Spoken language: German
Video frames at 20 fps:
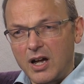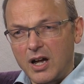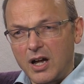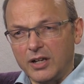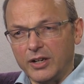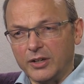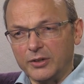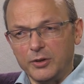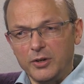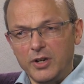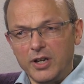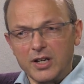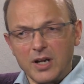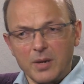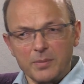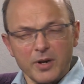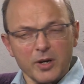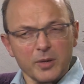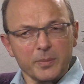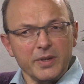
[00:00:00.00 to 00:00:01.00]
Aber ah, natürlich
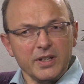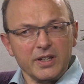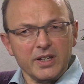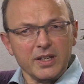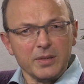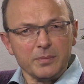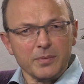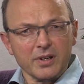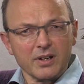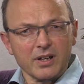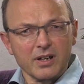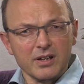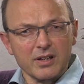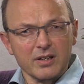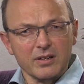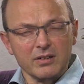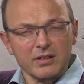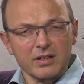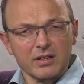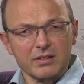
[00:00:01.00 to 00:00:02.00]
kann man auch mitnehmen,
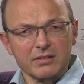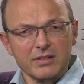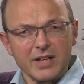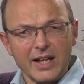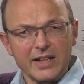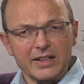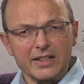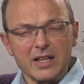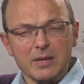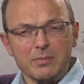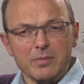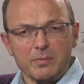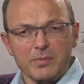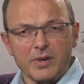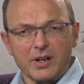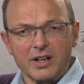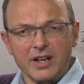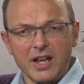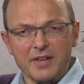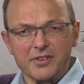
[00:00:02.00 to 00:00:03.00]
äh, äh, teilnehmen.
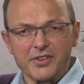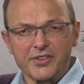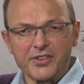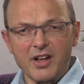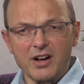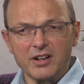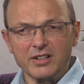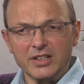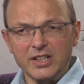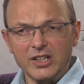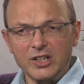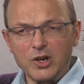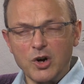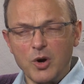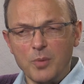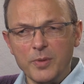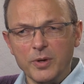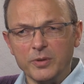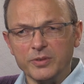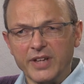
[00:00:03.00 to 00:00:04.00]
Man kann einfach sagen, ich
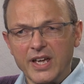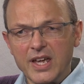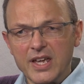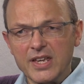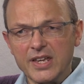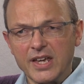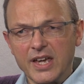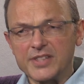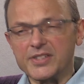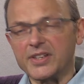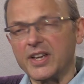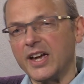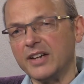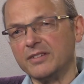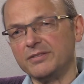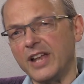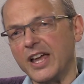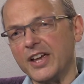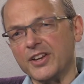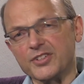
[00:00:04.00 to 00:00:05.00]
komme und äh, ich esse
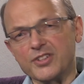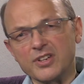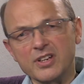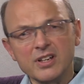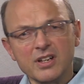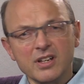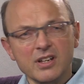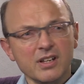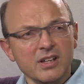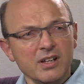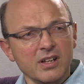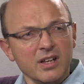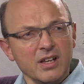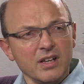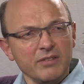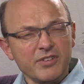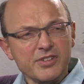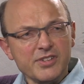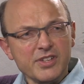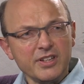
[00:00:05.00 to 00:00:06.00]
kein Fleisch.
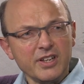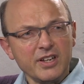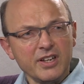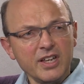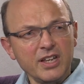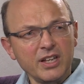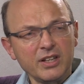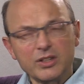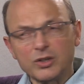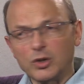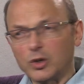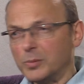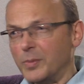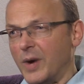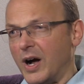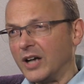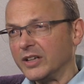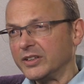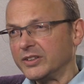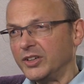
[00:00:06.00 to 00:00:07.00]
Wir sind ja nicht
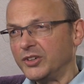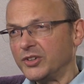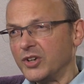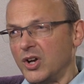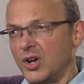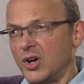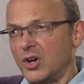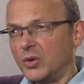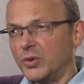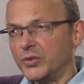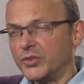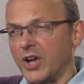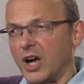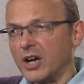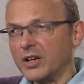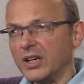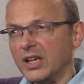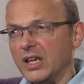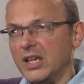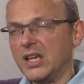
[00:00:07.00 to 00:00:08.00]
dogmatisch, und
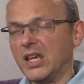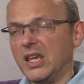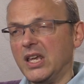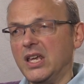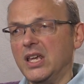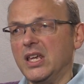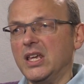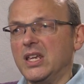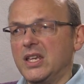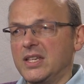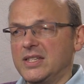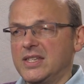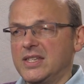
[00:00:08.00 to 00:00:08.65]
sagen, ich, ich